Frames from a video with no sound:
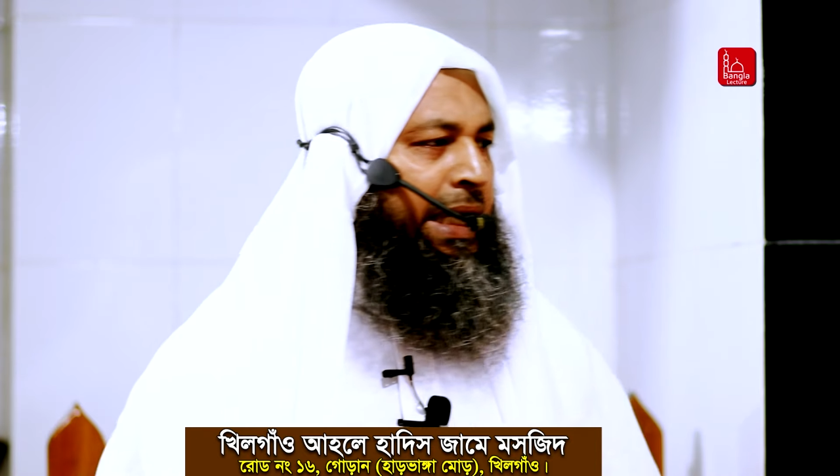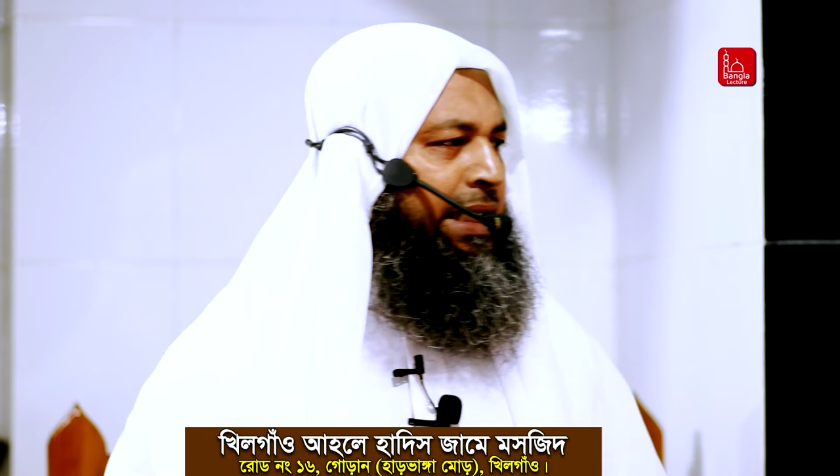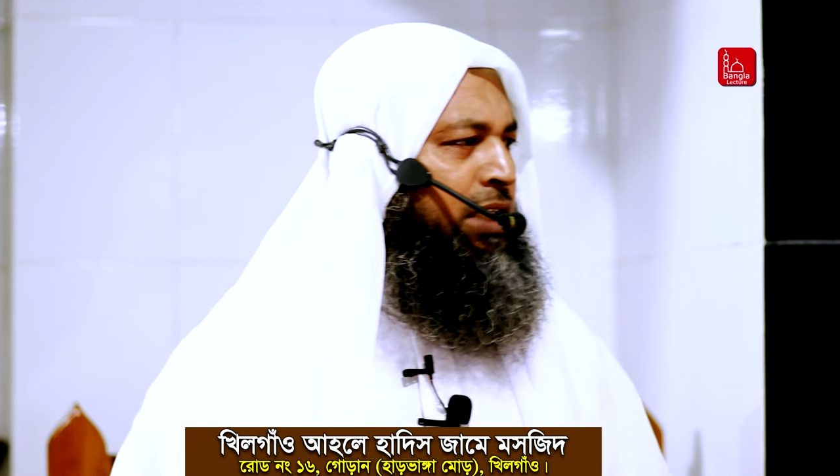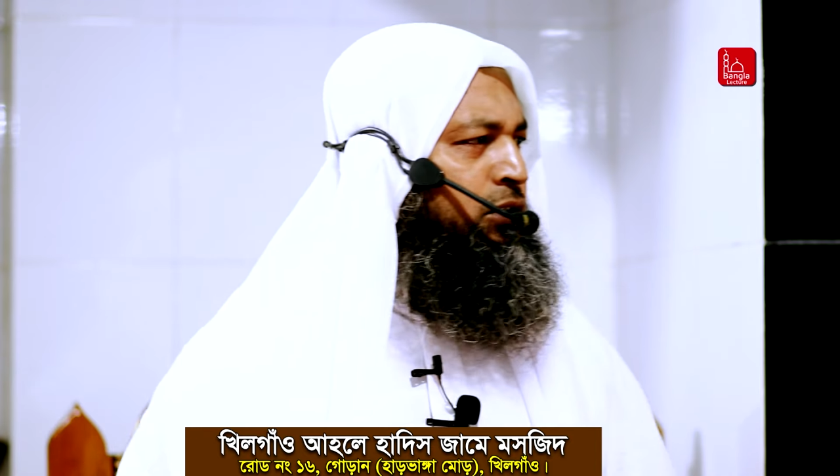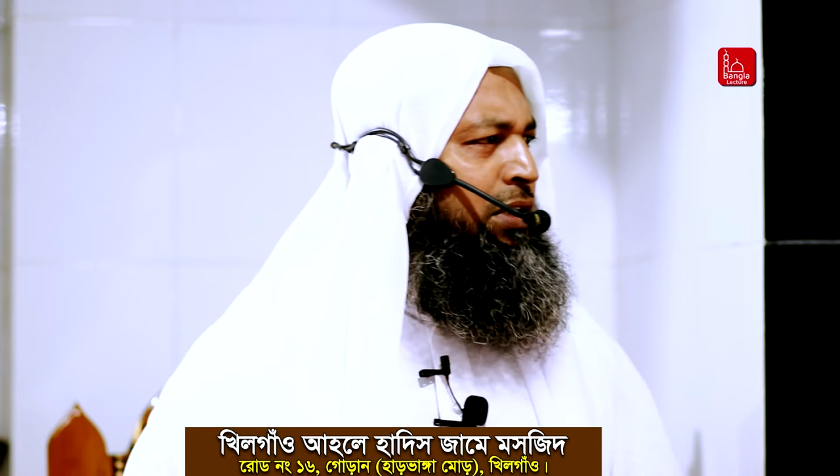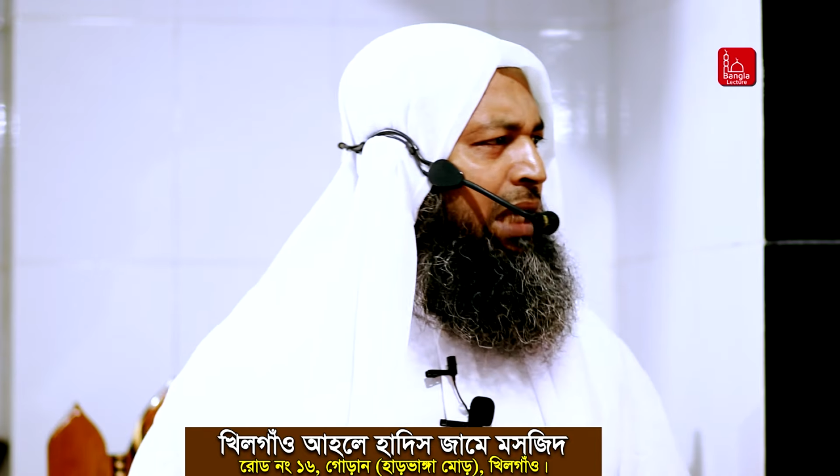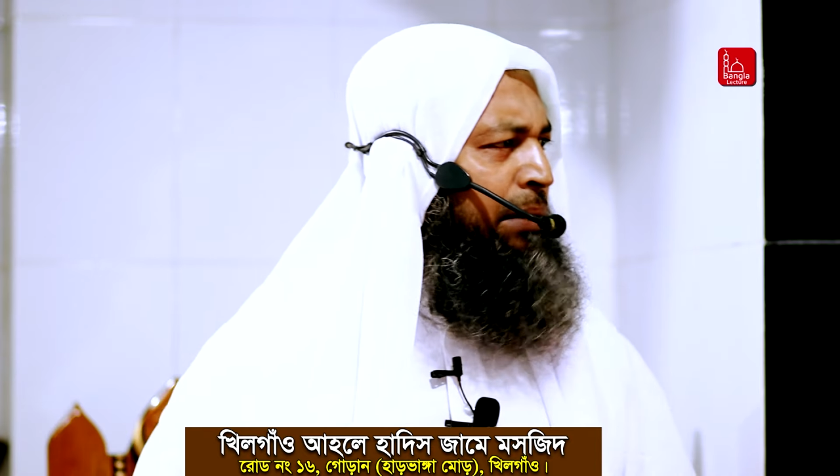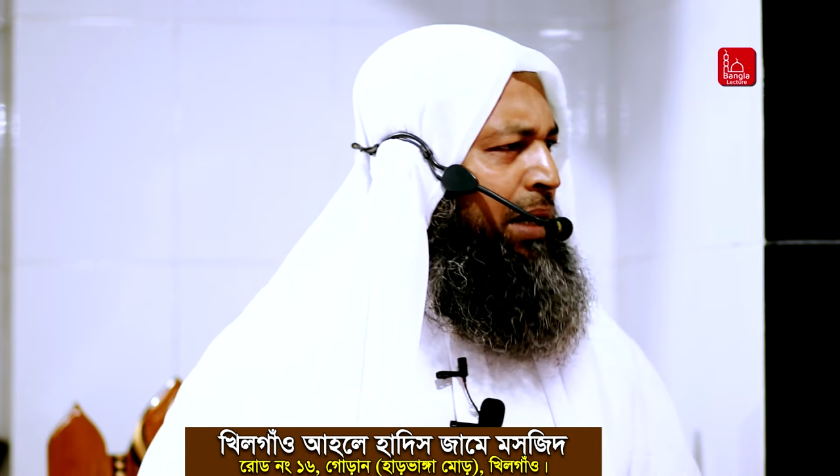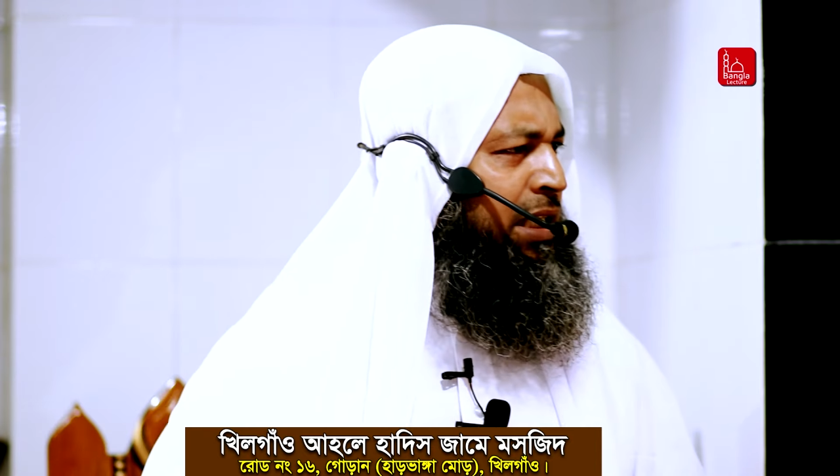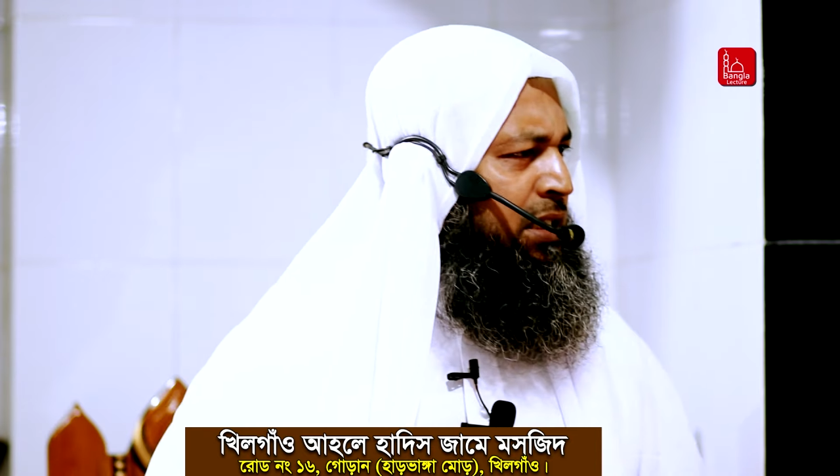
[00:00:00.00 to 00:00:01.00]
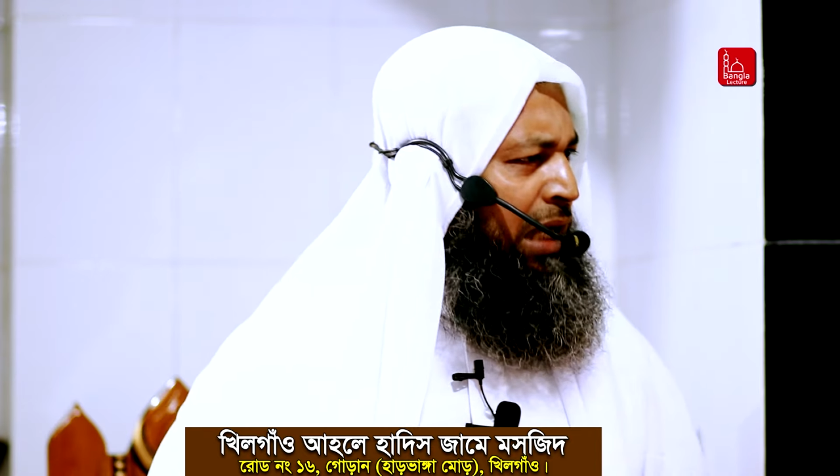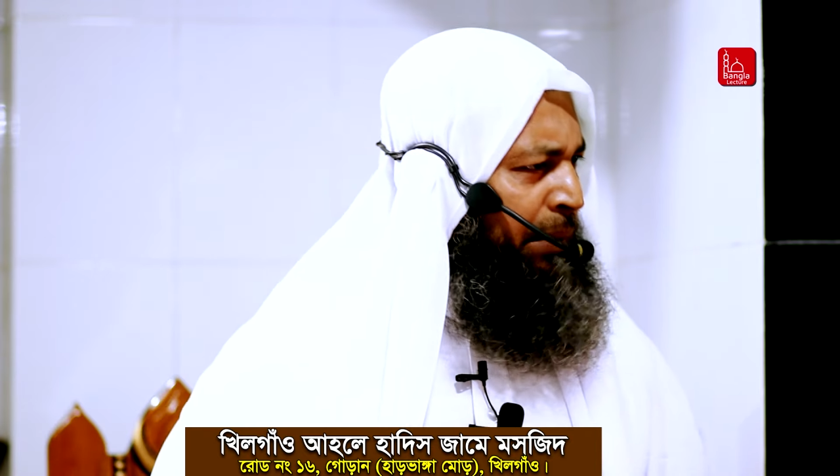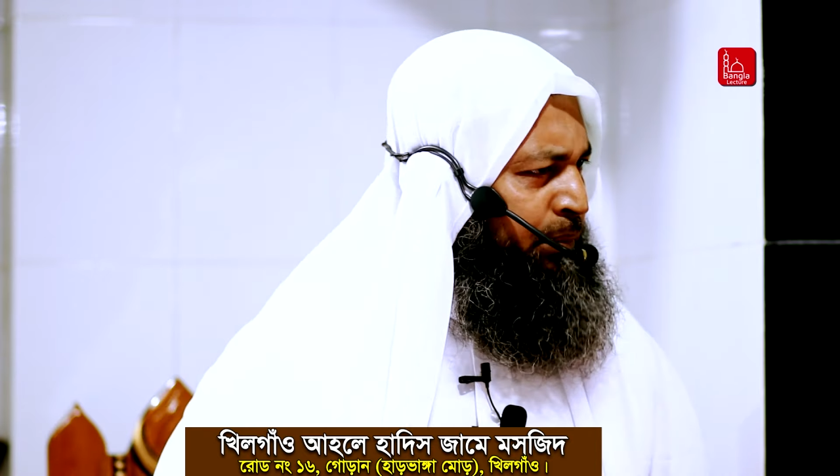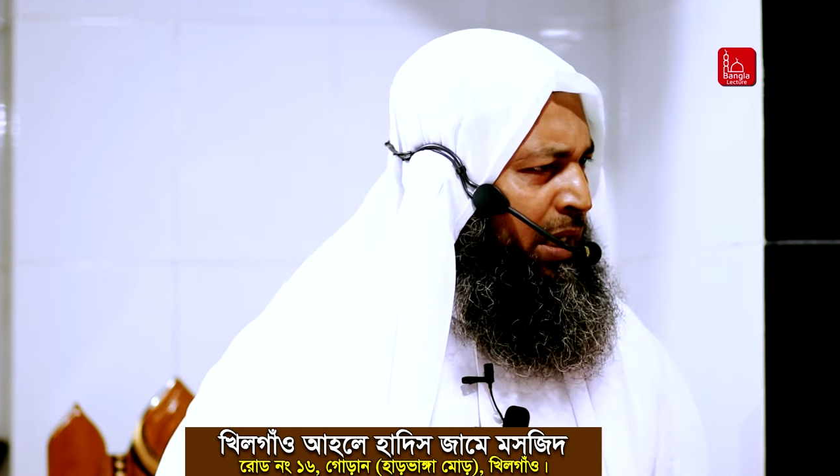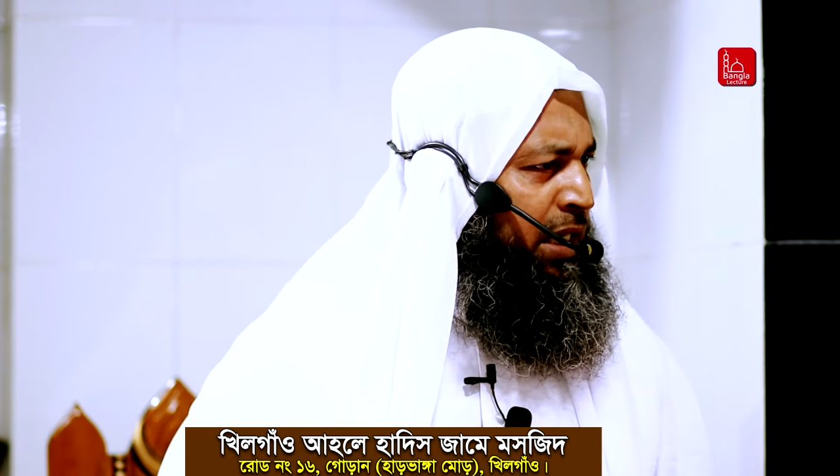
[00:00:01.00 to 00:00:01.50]
এটা যদি আমার
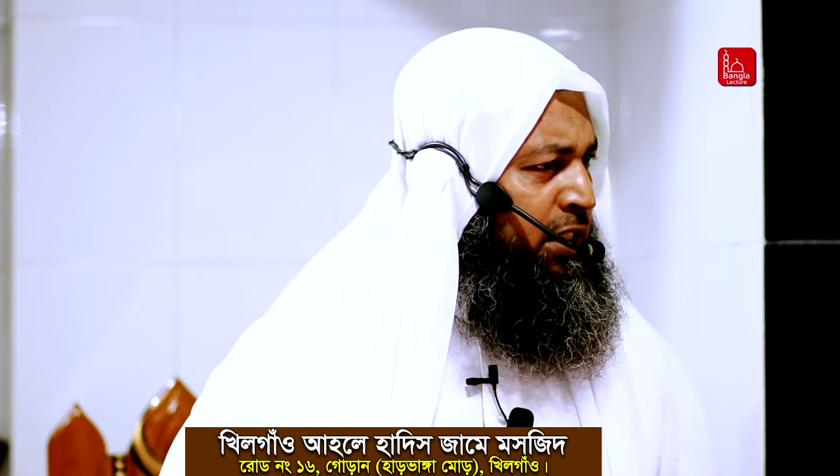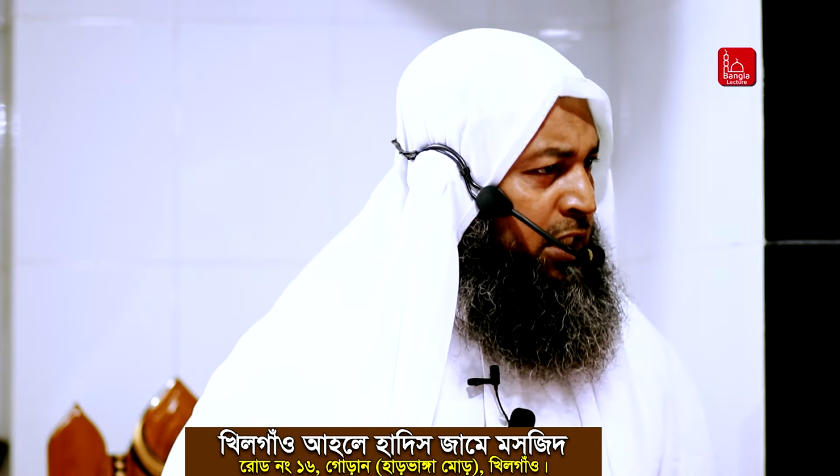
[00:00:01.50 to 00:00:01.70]
আপনার